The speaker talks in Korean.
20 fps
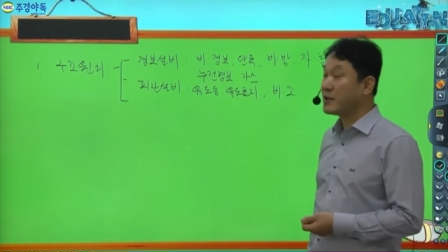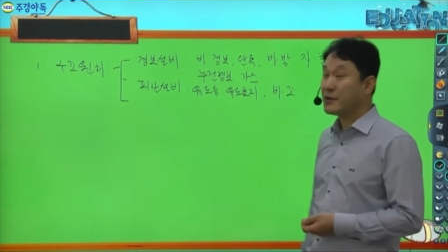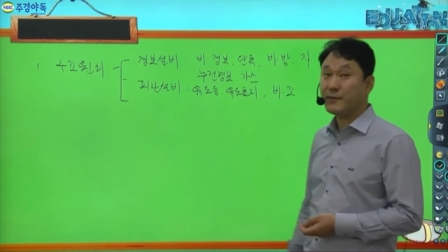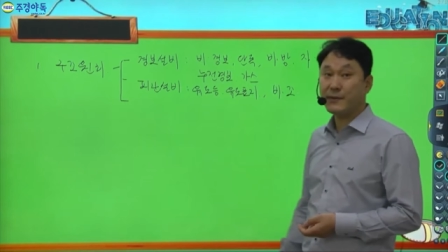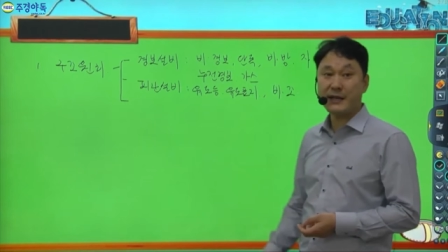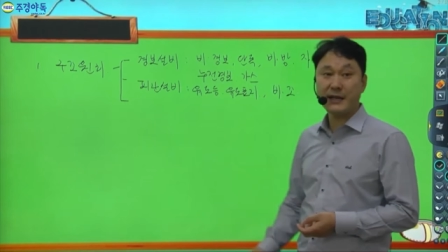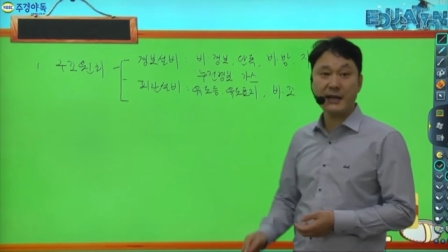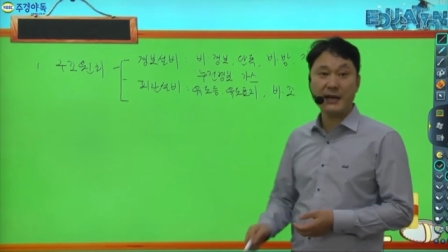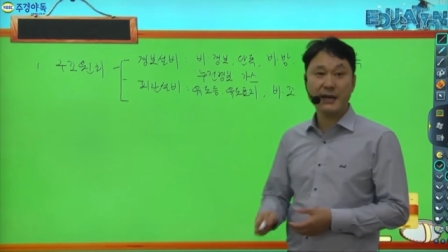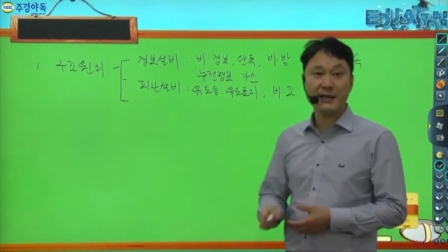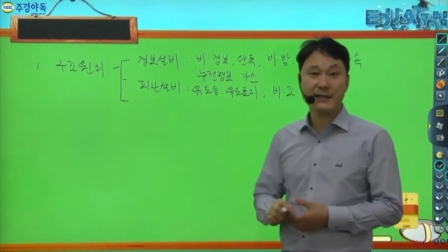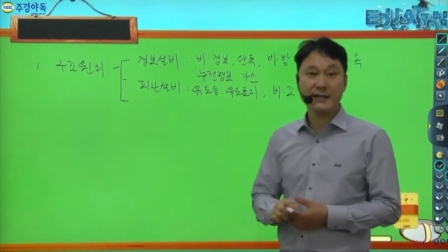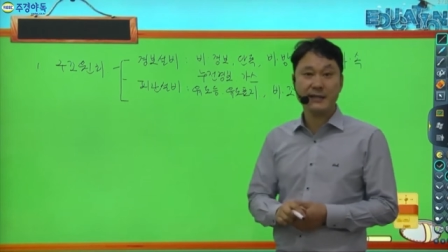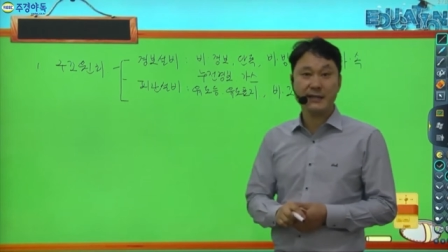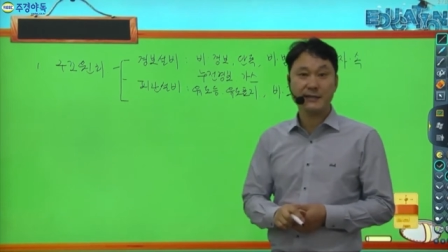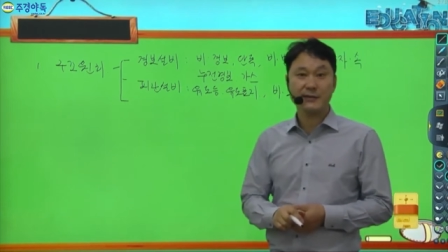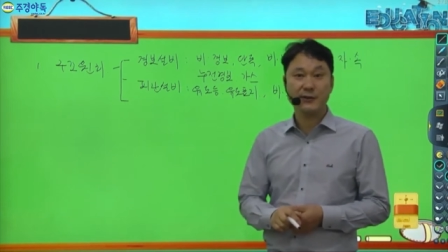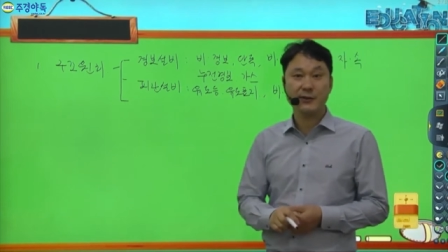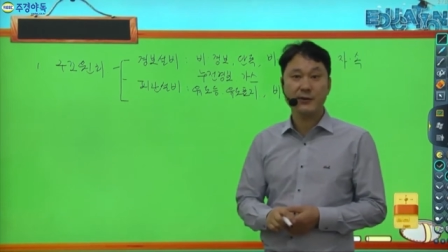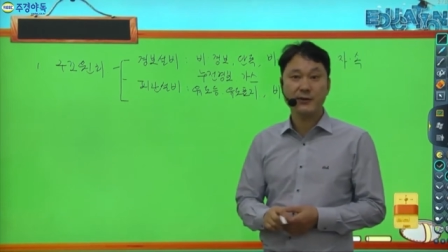설비가
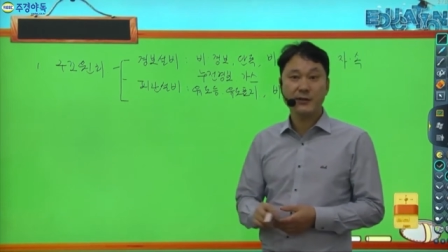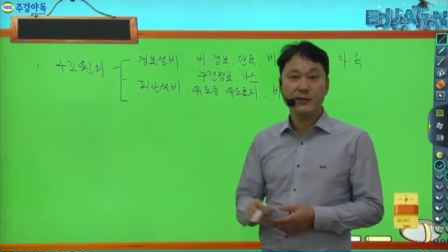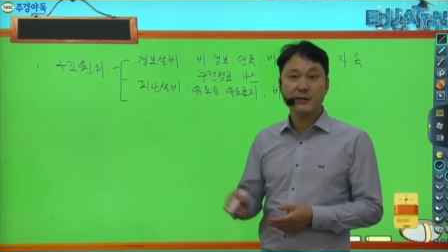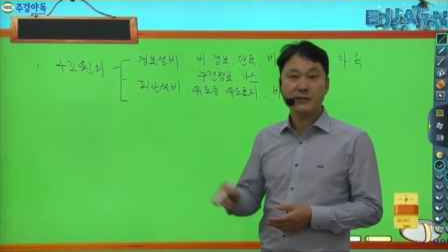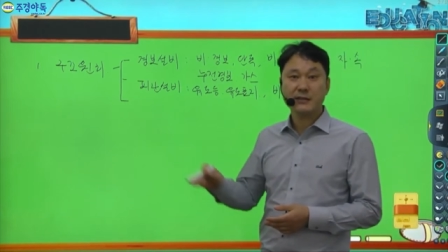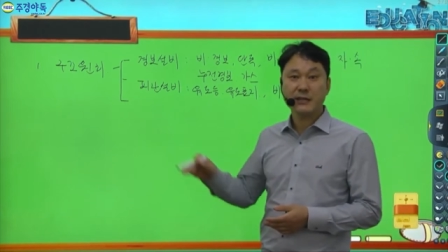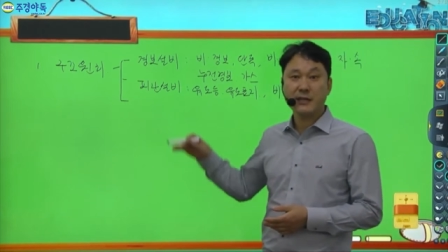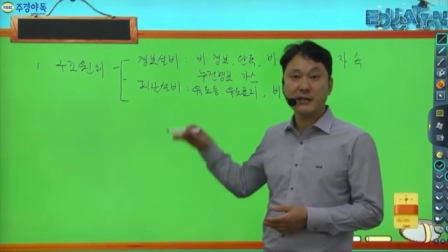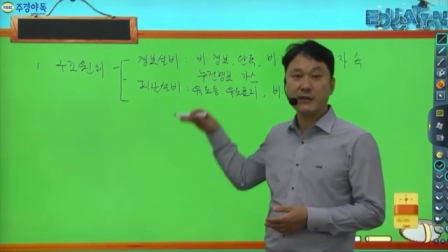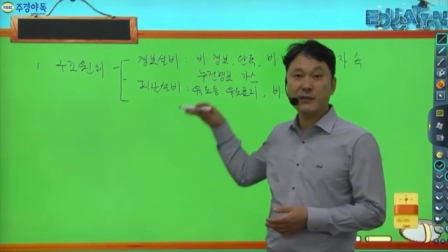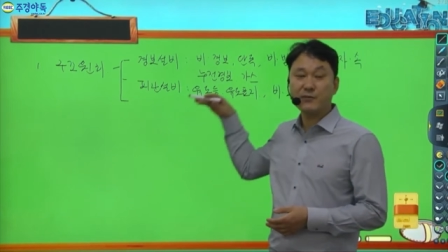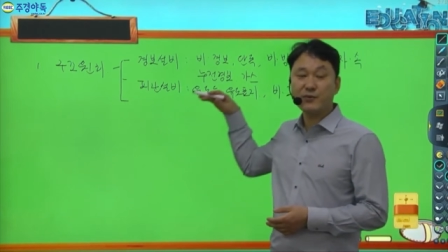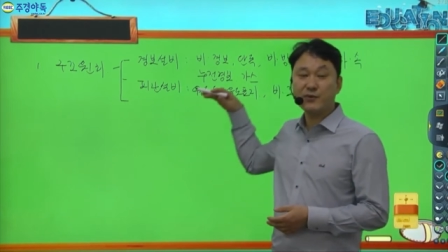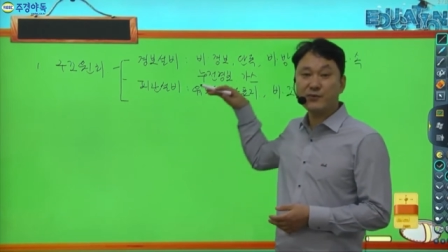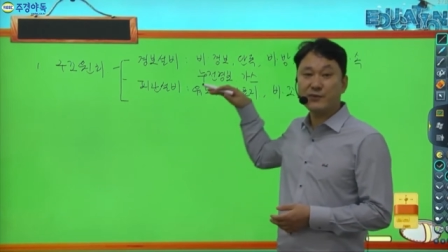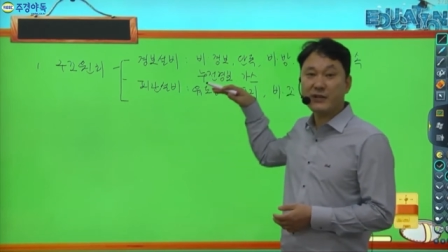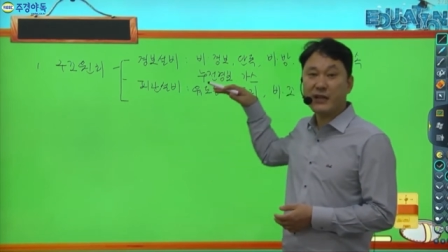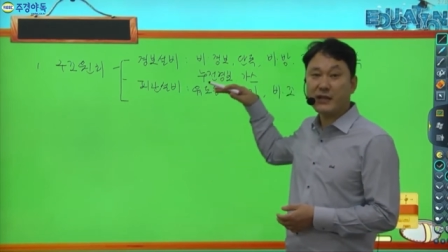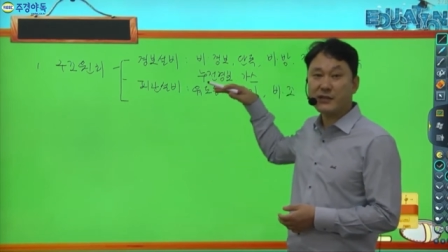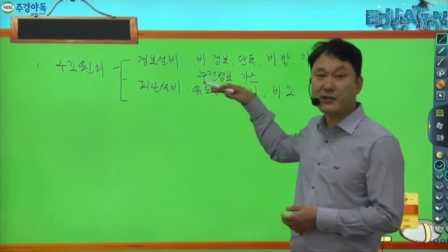있겠죠. 자, 이런
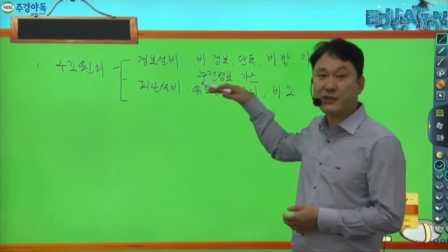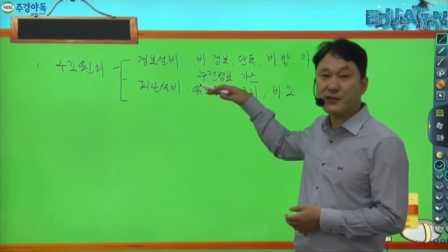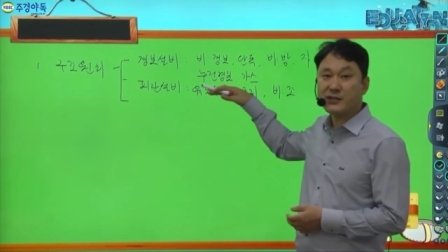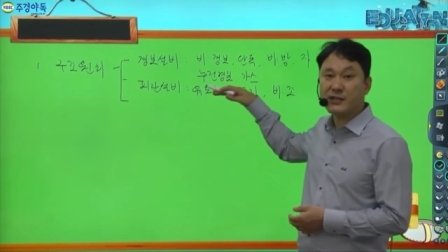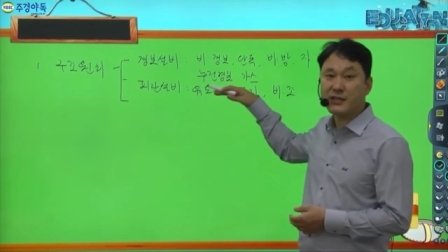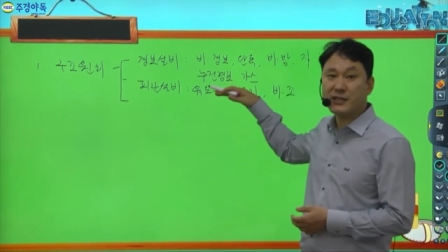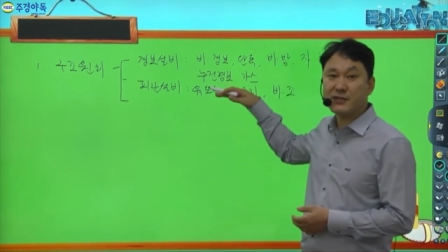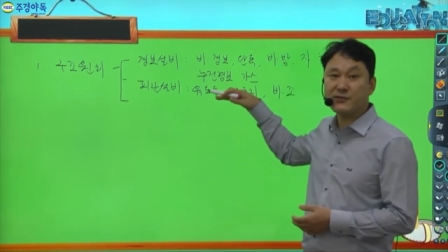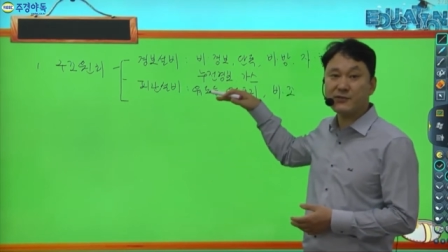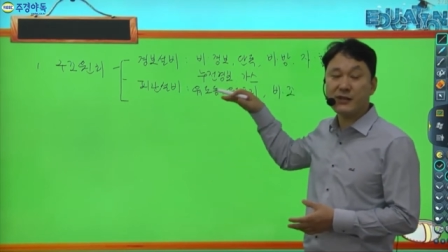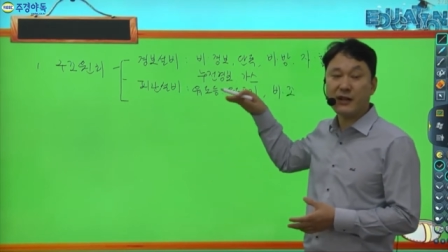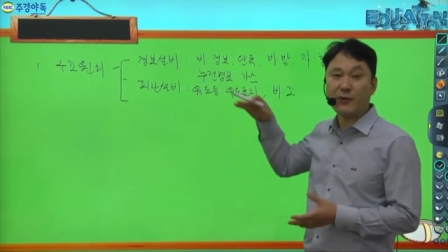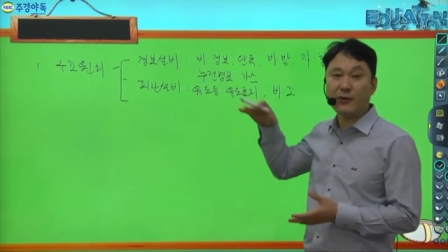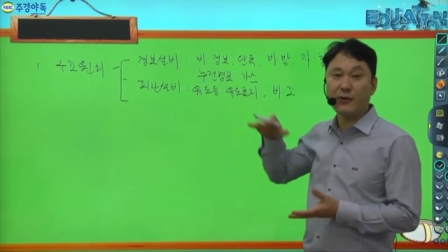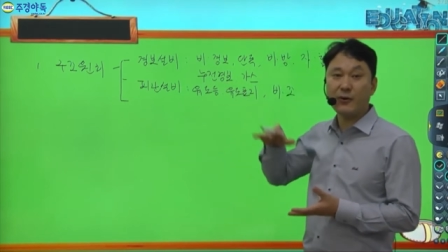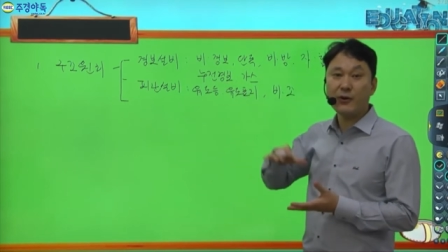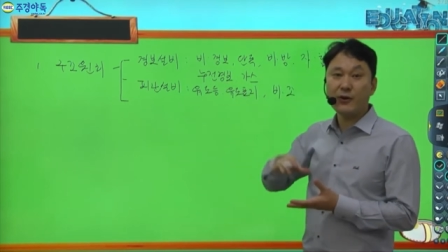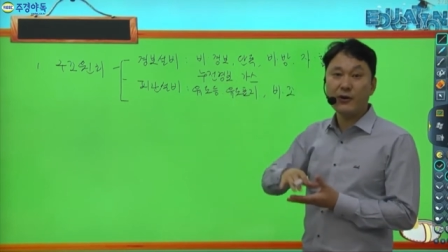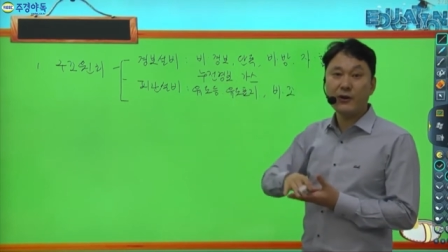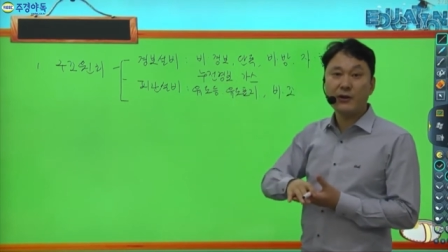부분의 설치 기준하고